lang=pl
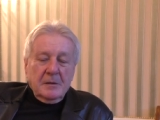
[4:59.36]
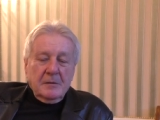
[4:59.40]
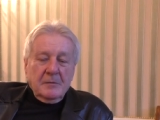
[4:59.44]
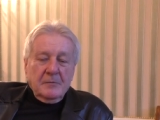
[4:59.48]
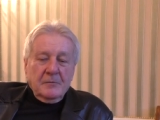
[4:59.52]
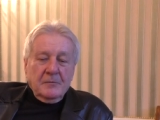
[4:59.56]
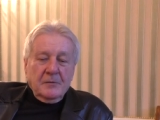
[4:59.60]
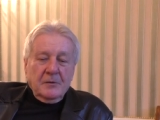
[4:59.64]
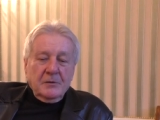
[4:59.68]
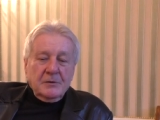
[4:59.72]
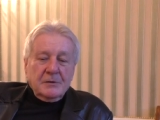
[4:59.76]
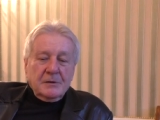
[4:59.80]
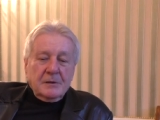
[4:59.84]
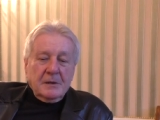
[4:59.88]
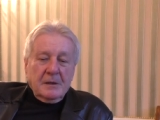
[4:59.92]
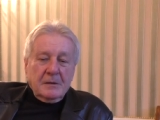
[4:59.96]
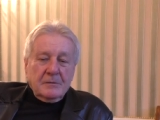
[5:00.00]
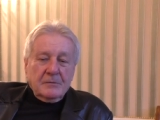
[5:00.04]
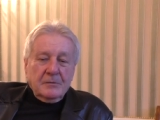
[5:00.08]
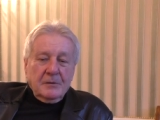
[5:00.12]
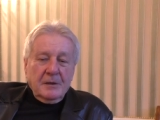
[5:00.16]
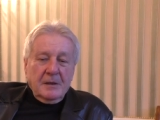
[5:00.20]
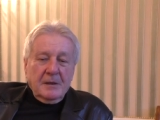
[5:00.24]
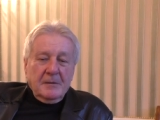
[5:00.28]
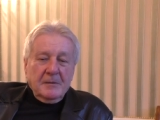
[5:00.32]
wojska,
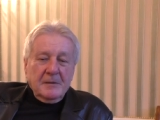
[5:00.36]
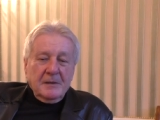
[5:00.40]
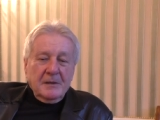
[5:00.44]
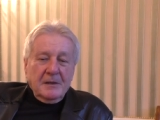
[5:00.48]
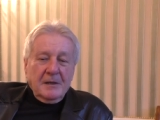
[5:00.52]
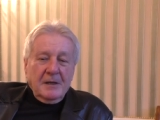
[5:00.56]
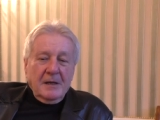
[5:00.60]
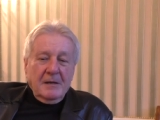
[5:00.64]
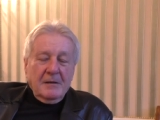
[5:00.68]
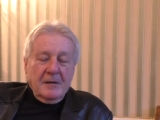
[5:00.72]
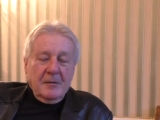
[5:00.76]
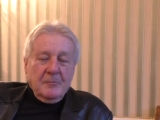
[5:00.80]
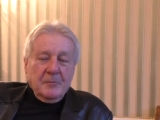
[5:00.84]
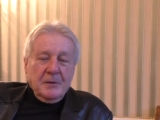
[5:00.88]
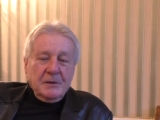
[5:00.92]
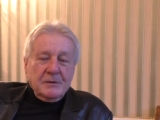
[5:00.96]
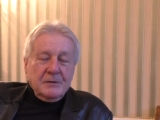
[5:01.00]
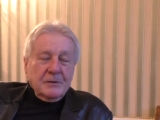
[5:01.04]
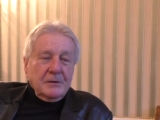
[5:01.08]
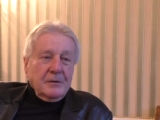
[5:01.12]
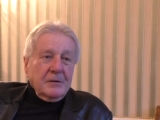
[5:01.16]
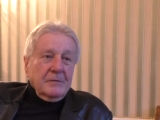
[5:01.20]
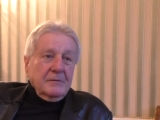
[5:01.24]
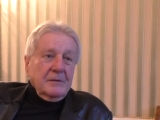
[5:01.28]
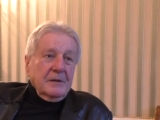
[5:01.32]
która jechała
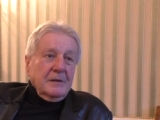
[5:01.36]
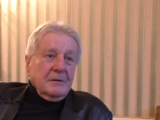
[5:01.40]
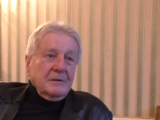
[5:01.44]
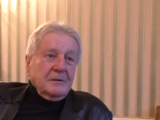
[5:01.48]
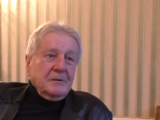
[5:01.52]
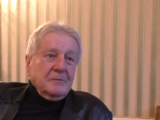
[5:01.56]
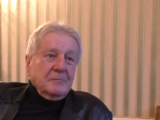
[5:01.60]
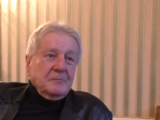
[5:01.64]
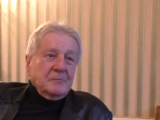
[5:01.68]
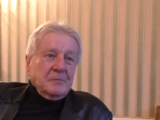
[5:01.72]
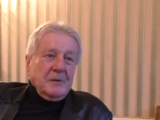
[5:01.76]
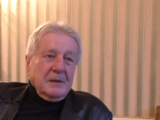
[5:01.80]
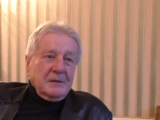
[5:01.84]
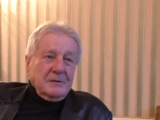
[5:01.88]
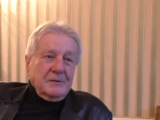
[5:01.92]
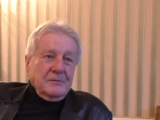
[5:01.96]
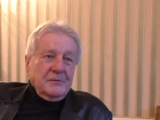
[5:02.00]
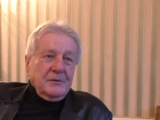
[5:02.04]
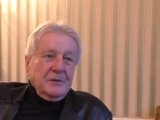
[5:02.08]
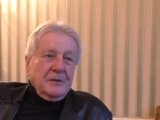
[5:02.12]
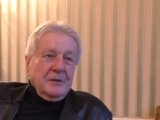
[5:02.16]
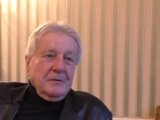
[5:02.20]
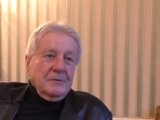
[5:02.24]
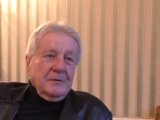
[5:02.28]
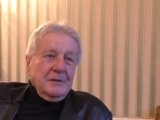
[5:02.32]
pacyfikować,
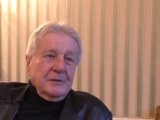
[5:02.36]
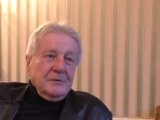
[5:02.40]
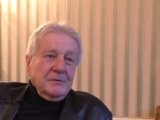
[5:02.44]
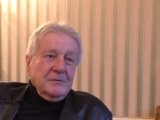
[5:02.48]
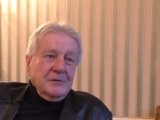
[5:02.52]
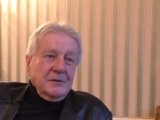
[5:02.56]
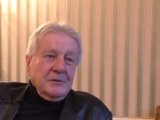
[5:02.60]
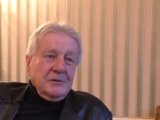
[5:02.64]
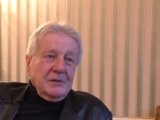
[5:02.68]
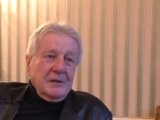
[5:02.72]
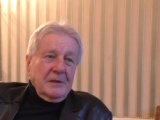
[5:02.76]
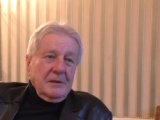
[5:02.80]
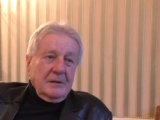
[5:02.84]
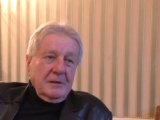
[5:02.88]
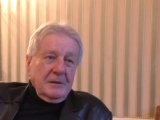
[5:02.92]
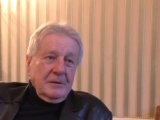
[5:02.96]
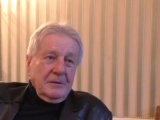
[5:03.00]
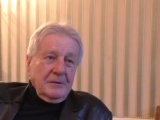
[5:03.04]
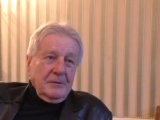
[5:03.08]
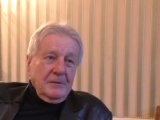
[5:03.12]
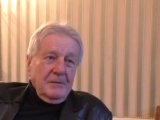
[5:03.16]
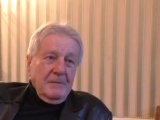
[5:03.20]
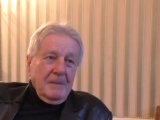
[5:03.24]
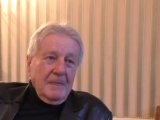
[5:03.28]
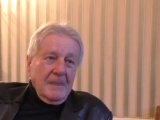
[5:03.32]
pacyfikować wieś,
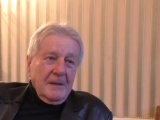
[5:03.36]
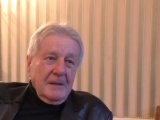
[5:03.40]
dlatego